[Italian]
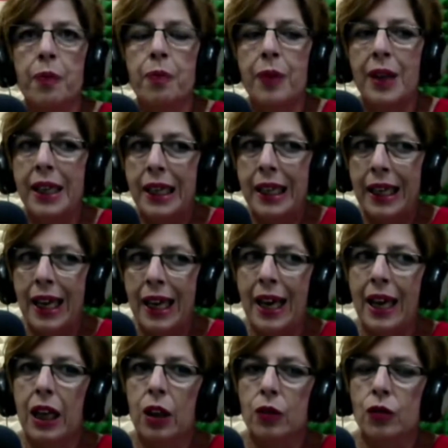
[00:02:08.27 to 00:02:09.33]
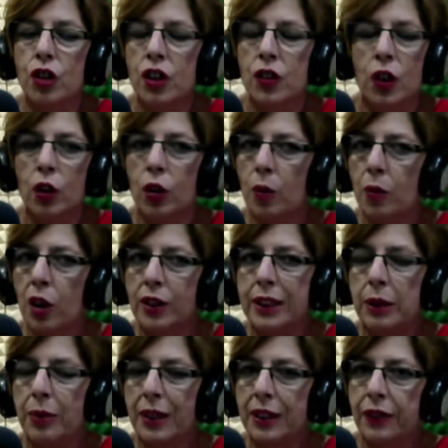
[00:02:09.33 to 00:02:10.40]
Perché ci sono
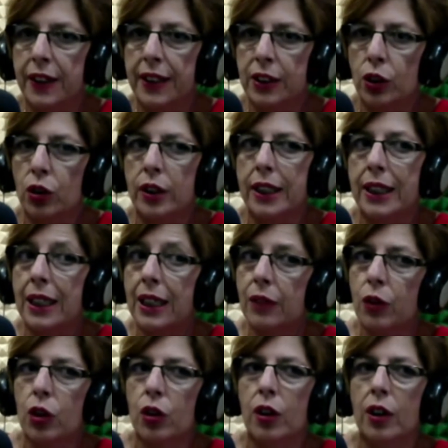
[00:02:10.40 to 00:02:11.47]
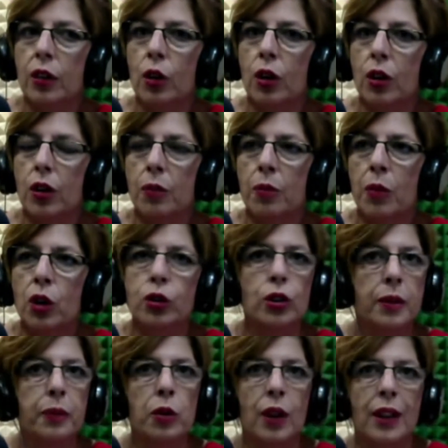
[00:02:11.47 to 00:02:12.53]
molti pianificatori che lavorano molto
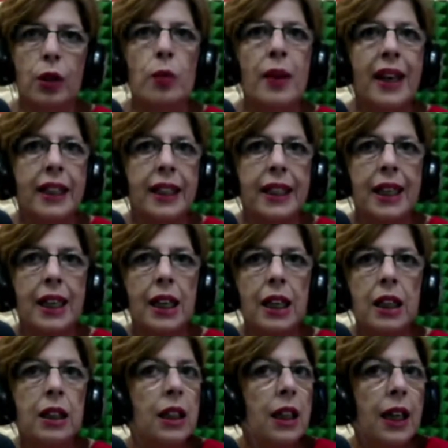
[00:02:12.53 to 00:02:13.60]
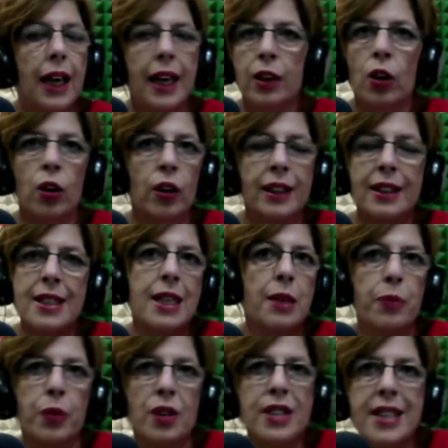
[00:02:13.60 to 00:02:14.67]
di più la domenica e non ad
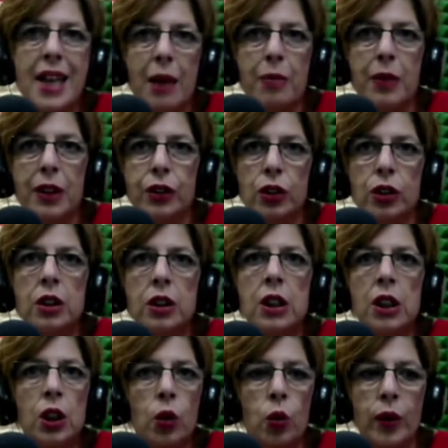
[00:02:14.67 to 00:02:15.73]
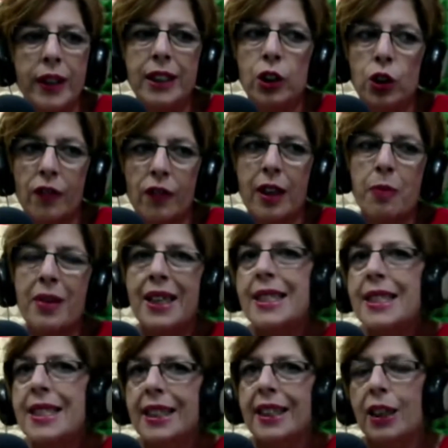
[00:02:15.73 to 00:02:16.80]
esempio il sabato. Quindi dovrebbe
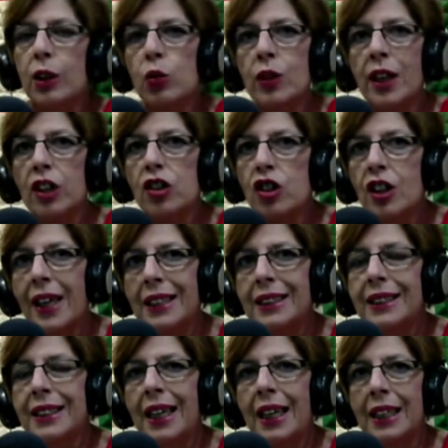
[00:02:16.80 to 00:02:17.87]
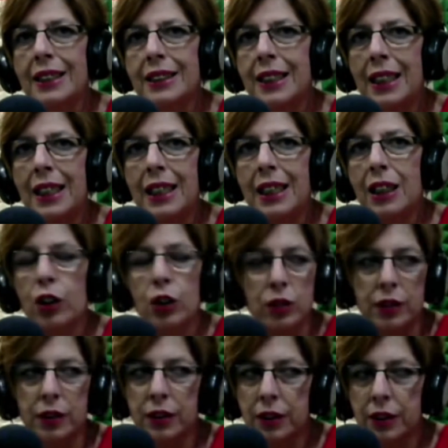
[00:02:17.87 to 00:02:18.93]
essere una scelta del,
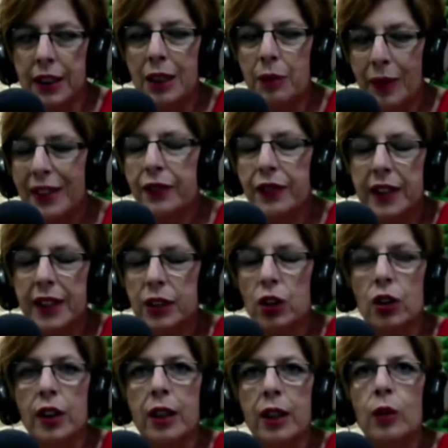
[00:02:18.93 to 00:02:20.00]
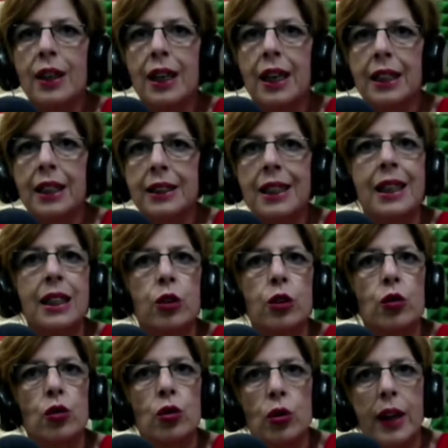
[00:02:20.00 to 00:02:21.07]
uh, del panificatore quella della o
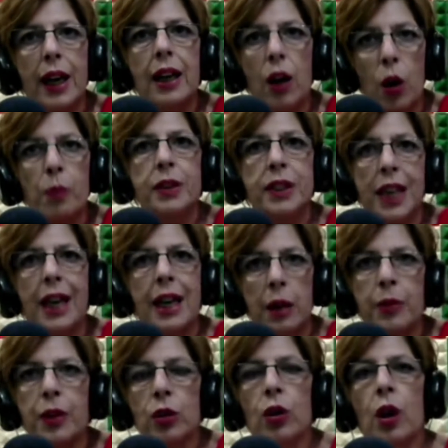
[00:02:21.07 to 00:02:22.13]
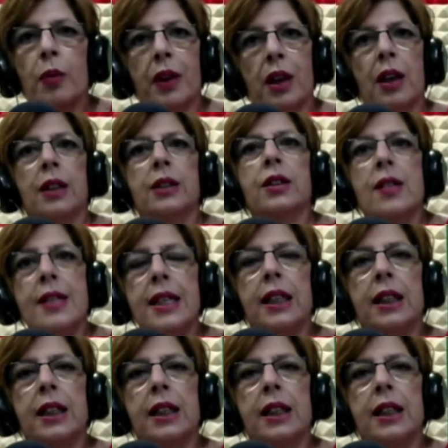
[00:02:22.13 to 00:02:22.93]
chiusura, per optare per uno per, per l'altro. Sì.